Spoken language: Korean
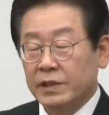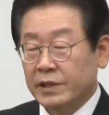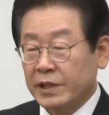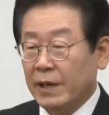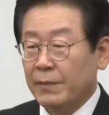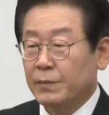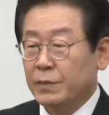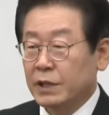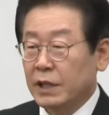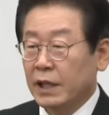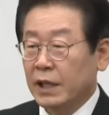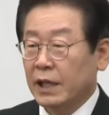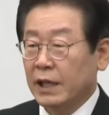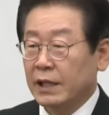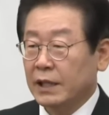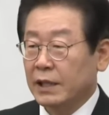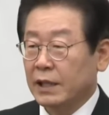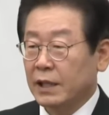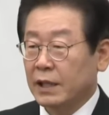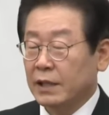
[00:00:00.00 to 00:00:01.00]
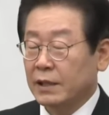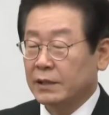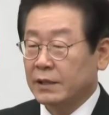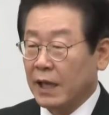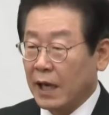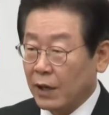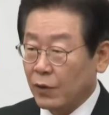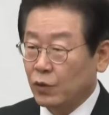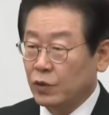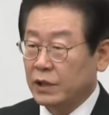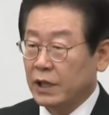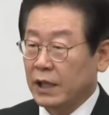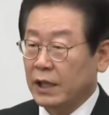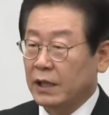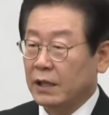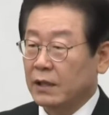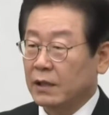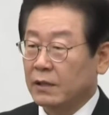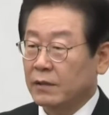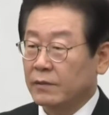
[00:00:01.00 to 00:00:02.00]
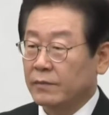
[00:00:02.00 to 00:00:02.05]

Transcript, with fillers: 참사가 아니라 사고다.